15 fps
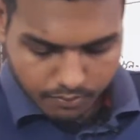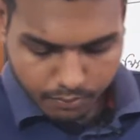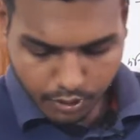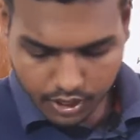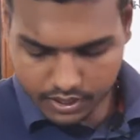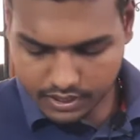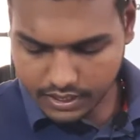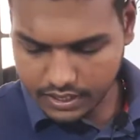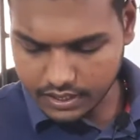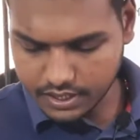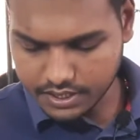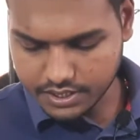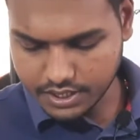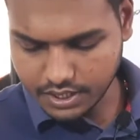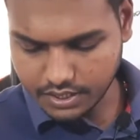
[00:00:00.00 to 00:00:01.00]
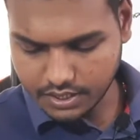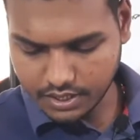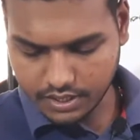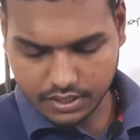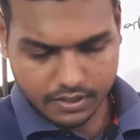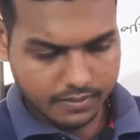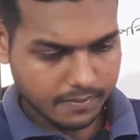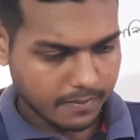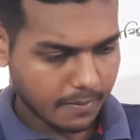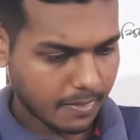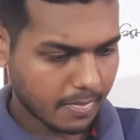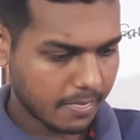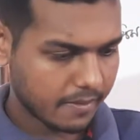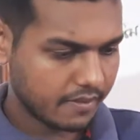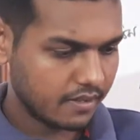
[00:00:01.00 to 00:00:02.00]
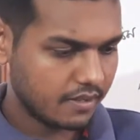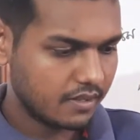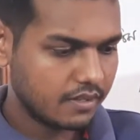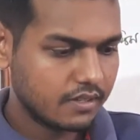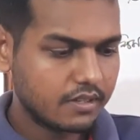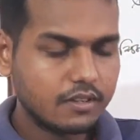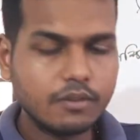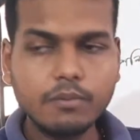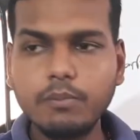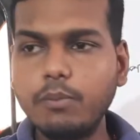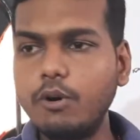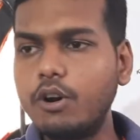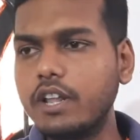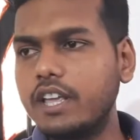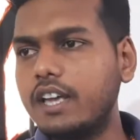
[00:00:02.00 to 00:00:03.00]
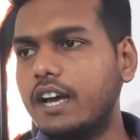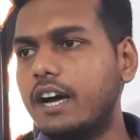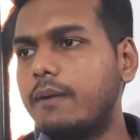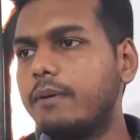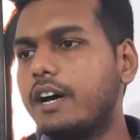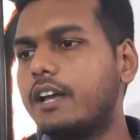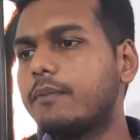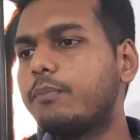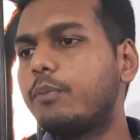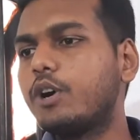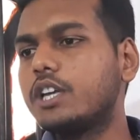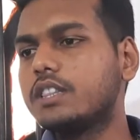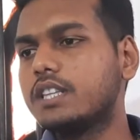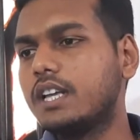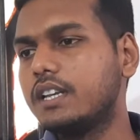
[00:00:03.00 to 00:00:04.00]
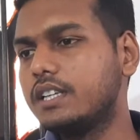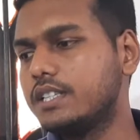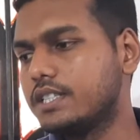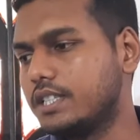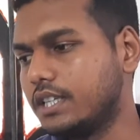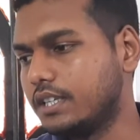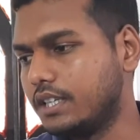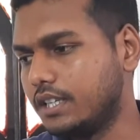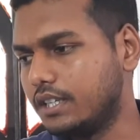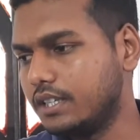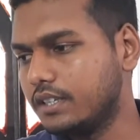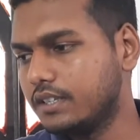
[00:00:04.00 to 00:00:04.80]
পঁয়তাল্লিশ ডিগ্রি পরে আবার পঁয়তাল্লিশ ডিগ্রি